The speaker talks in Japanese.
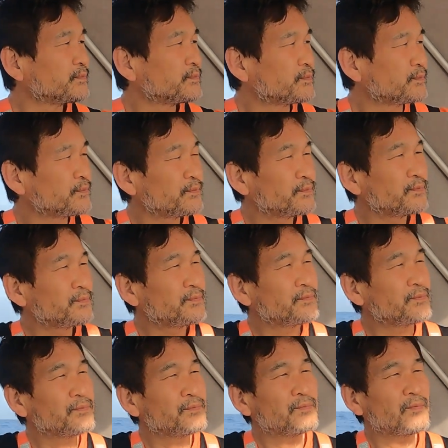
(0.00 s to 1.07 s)
日
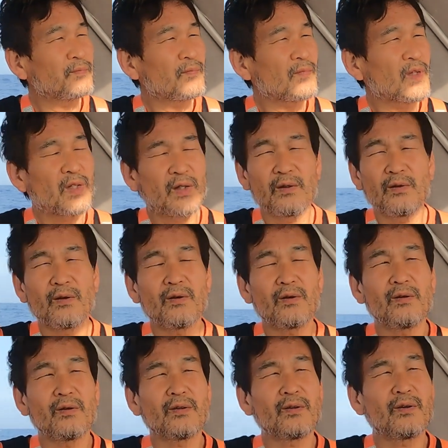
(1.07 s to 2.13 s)

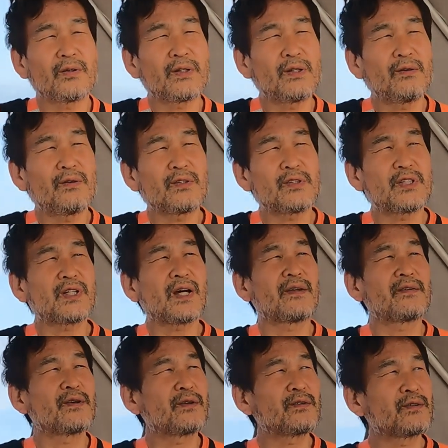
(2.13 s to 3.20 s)
の日本時
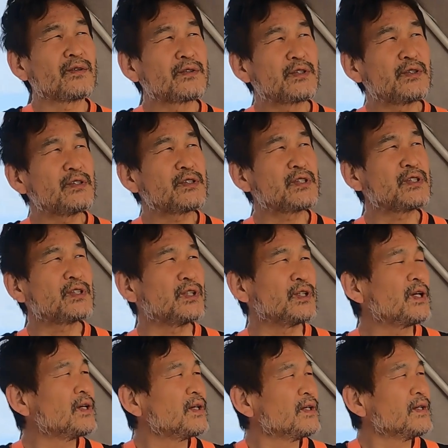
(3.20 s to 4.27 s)
間の夜の11時、
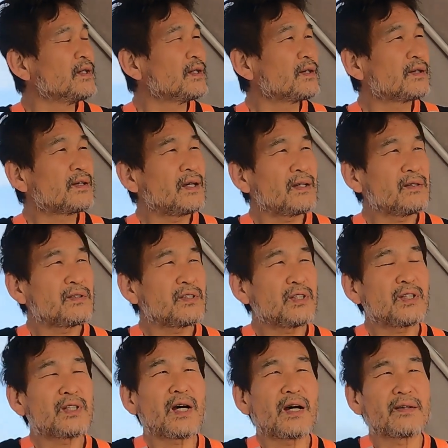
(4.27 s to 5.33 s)
現地
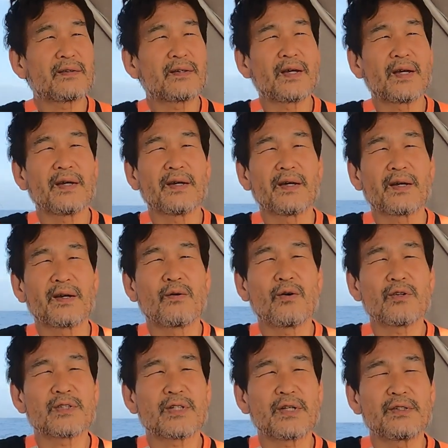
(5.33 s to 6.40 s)
時間で
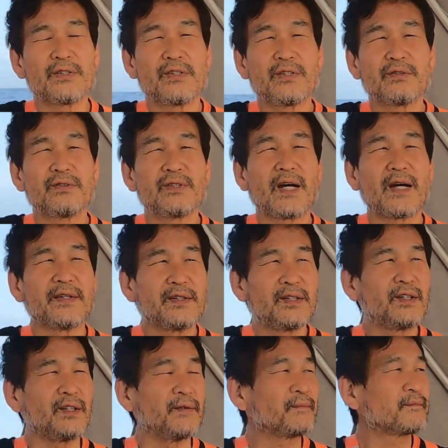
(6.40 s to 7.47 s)
午前2時ぐらい
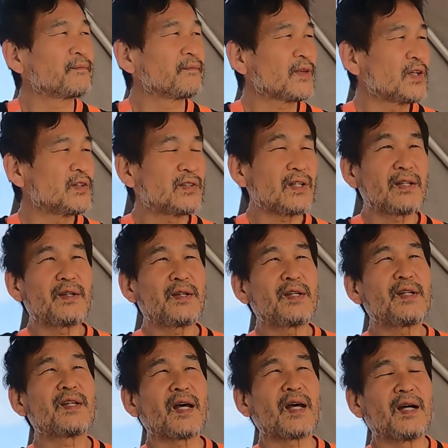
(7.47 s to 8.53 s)
に、下で寝
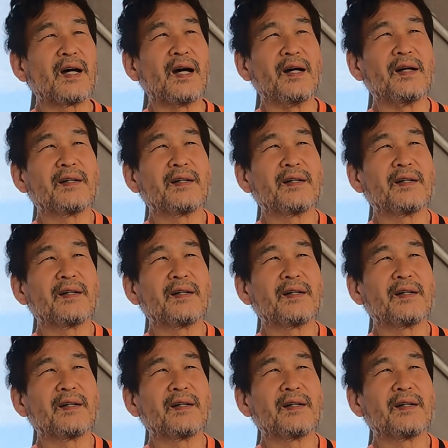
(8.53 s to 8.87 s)
てたら、